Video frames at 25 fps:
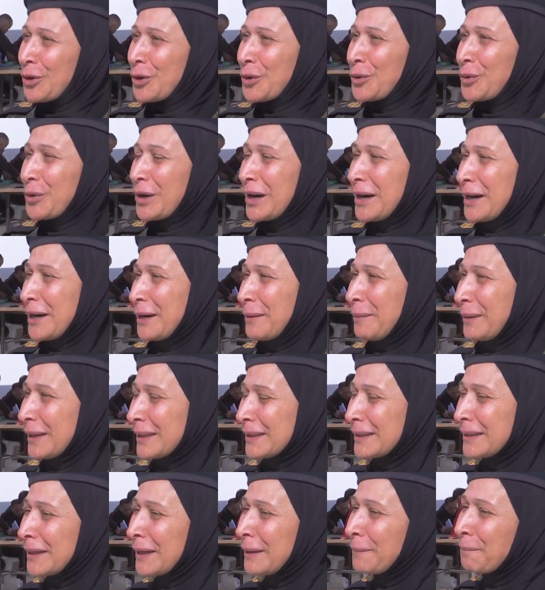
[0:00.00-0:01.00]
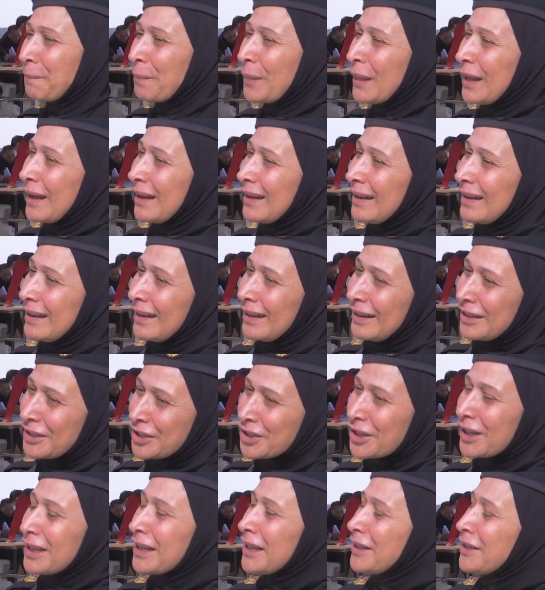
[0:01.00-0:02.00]
وهبطنا إيه،
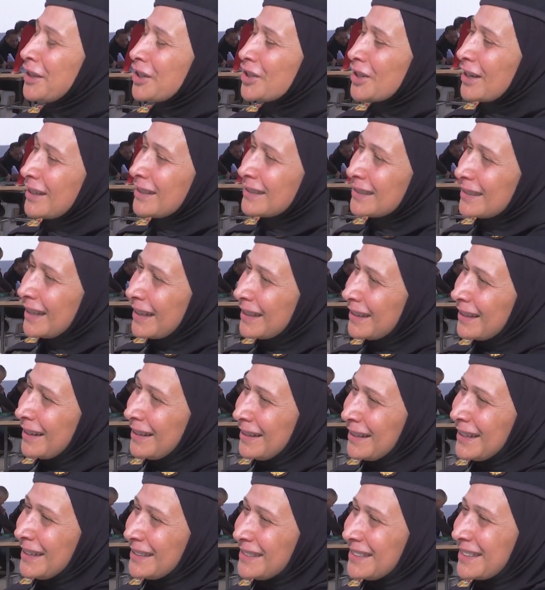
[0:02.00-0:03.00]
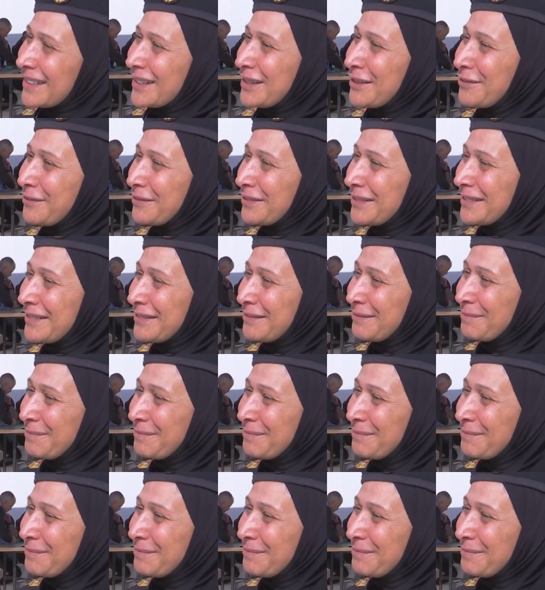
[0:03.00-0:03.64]
ان شاء الله نرجع نصعد للاحتراف ان شاء